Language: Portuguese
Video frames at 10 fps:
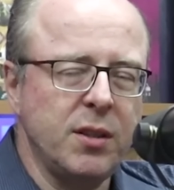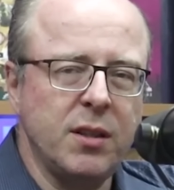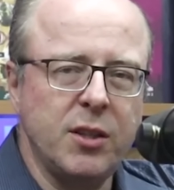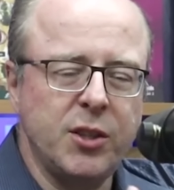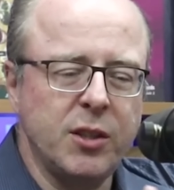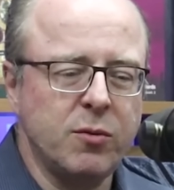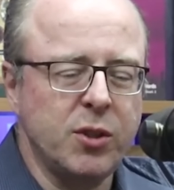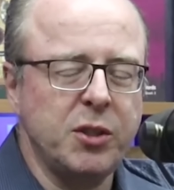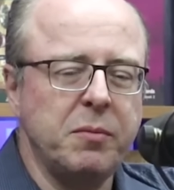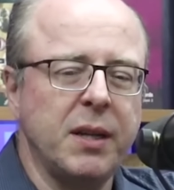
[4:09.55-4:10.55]
legião de
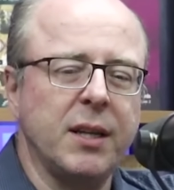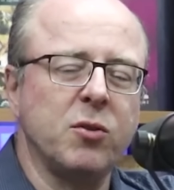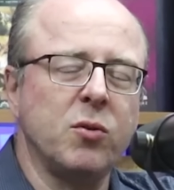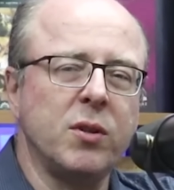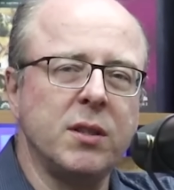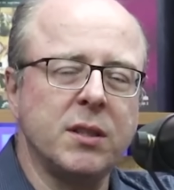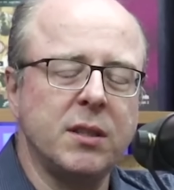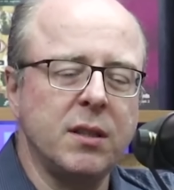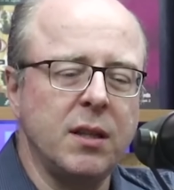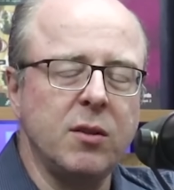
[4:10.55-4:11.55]
admiradores dele.